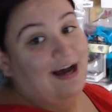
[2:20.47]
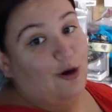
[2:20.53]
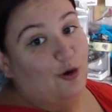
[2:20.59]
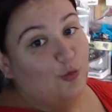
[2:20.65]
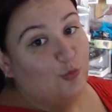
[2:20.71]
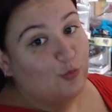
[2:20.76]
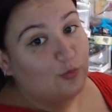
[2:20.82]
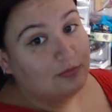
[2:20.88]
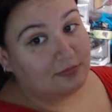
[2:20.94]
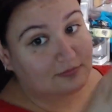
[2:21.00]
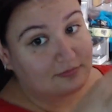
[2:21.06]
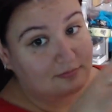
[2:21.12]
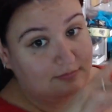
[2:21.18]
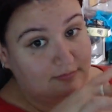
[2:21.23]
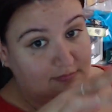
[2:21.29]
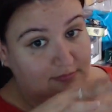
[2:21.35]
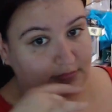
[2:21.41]

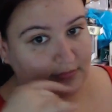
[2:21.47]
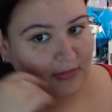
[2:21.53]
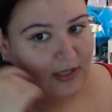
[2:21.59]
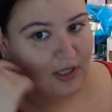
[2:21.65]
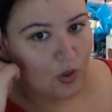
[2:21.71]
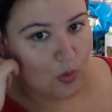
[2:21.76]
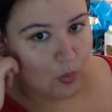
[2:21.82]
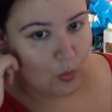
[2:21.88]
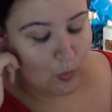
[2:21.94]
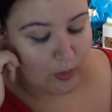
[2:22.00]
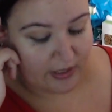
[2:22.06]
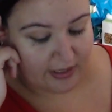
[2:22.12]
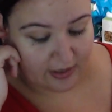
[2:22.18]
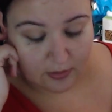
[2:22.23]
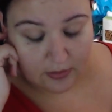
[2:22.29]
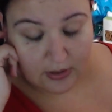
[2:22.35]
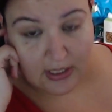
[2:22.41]
Un, un
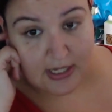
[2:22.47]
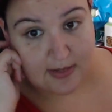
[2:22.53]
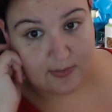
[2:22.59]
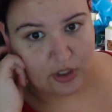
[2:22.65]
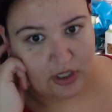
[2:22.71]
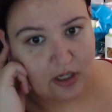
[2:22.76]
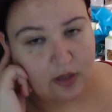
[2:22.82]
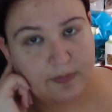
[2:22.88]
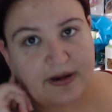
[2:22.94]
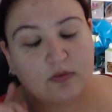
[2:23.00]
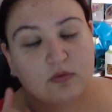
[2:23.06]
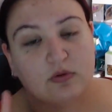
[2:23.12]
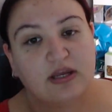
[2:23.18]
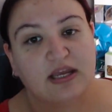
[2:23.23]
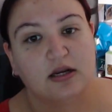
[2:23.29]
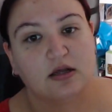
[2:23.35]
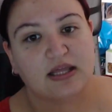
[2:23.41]
lío. Porque he comprado un
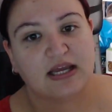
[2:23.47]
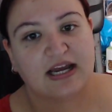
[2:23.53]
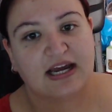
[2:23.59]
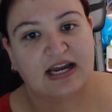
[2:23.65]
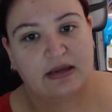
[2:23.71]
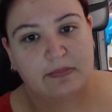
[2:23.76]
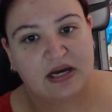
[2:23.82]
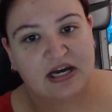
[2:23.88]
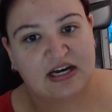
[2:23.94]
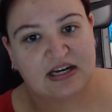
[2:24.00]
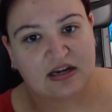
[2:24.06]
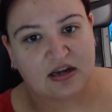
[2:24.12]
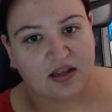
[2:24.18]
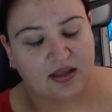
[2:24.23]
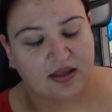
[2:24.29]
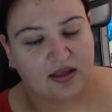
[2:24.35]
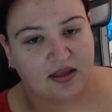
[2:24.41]
kilo de calamar
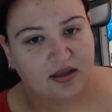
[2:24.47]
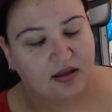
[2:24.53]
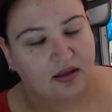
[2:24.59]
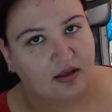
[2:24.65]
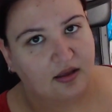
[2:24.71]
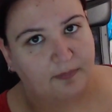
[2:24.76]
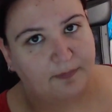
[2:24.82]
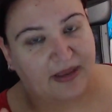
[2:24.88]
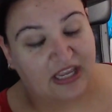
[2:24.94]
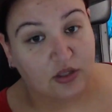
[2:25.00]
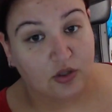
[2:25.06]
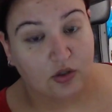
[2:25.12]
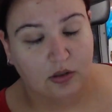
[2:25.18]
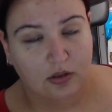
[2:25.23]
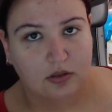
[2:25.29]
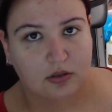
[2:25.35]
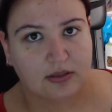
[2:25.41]
eh, pequeño,
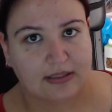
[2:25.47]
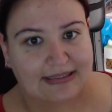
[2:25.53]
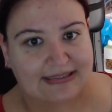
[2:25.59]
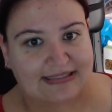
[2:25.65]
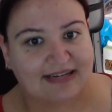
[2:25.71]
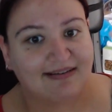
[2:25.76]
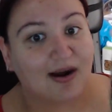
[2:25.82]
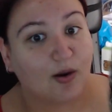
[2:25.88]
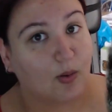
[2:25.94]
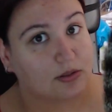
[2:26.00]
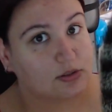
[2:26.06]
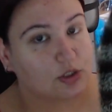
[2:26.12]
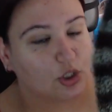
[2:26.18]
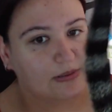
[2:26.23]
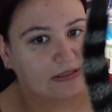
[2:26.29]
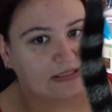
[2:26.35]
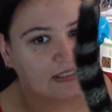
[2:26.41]
que estaba a
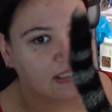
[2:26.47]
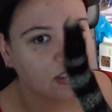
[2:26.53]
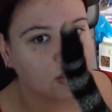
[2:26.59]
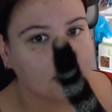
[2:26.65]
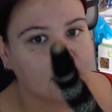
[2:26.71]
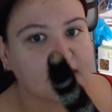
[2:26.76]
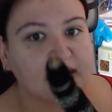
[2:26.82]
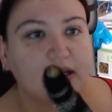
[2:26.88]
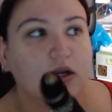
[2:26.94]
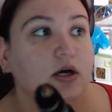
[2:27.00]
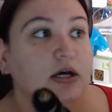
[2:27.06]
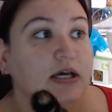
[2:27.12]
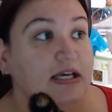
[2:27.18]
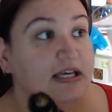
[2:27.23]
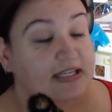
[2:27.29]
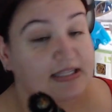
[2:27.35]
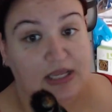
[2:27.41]
4,95 el kilo,
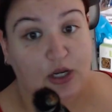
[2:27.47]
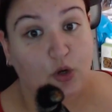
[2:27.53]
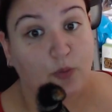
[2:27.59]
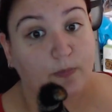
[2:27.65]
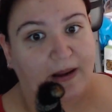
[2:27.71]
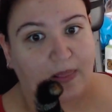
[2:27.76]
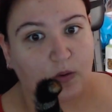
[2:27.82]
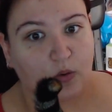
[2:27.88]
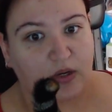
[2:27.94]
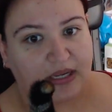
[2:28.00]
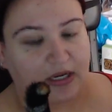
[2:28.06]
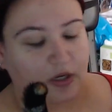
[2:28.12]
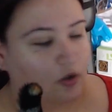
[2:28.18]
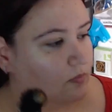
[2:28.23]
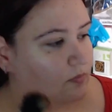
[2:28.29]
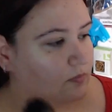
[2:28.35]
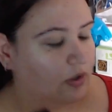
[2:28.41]
y he comprado un kilo.
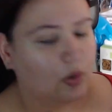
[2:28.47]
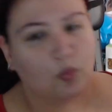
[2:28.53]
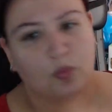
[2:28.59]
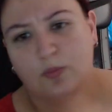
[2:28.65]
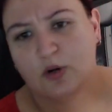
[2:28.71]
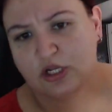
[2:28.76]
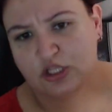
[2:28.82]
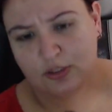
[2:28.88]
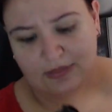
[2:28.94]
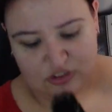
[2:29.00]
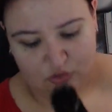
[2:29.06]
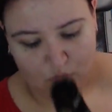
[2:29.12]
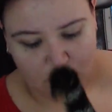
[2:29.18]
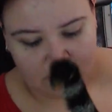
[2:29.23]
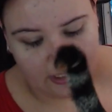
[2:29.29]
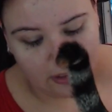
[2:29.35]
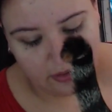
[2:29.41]
Bueno, un poquito más de un
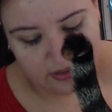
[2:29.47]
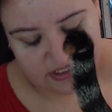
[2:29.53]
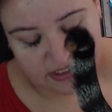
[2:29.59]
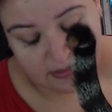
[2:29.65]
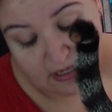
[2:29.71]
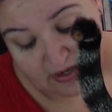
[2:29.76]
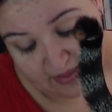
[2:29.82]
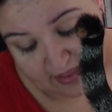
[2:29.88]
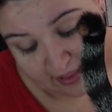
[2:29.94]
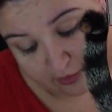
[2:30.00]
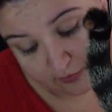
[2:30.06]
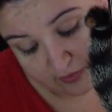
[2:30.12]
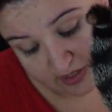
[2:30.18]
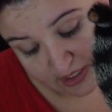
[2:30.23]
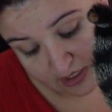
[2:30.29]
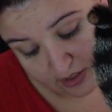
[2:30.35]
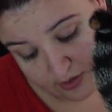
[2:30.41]
kilo y se me ha quedado
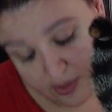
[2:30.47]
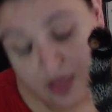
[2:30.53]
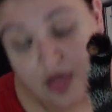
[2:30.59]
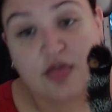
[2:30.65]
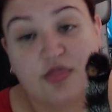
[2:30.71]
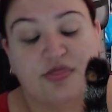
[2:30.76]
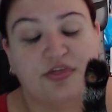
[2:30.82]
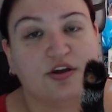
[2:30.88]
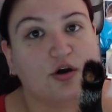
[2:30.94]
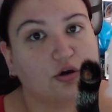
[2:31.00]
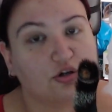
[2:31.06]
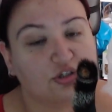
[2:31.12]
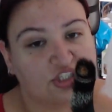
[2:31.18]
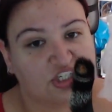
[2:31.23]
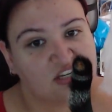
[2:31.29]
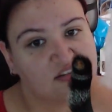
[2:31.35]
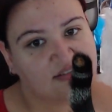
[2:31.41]
en
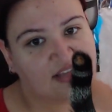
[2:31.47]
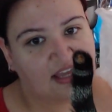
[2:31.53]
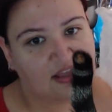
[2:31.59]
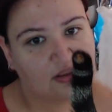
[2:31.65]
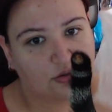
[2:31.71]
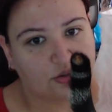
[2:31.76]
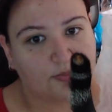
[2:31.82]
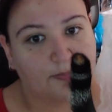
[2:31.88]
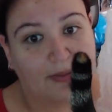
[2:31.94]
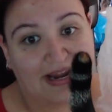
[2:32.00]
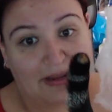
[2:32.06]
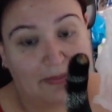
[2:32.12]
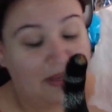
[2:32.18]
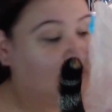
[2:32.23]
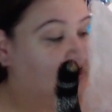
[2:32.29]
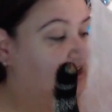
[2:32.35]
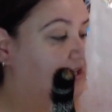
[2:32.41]
5,62 para
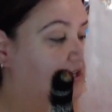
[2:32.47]
mañana.